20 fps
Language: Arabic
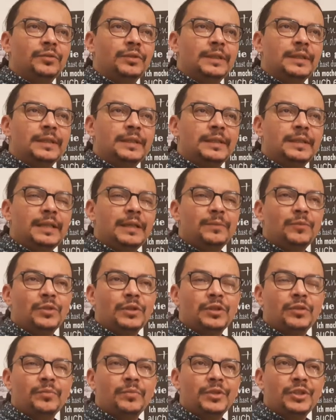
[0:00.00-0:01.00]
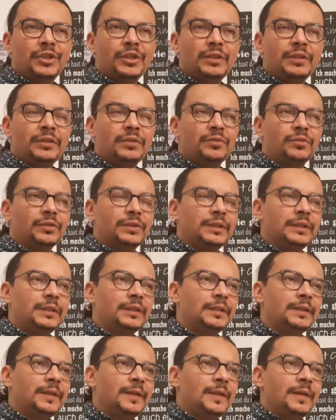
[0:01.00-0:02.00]
الاسلام وراكم ماشيين
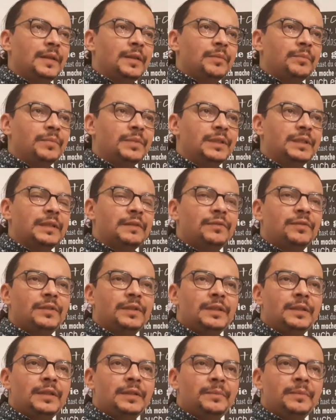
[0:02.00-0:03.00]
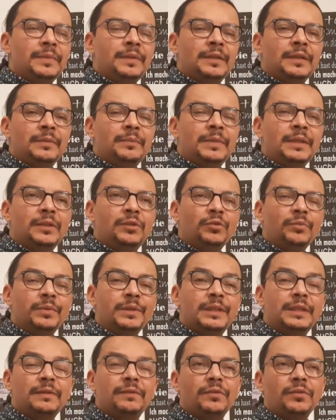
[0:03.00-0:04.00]
للكوتي بزاف ملتوا
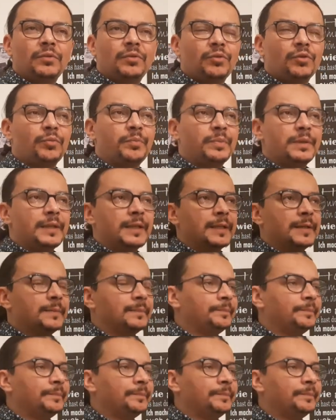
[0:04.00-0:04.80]
بزاف الاوروبيين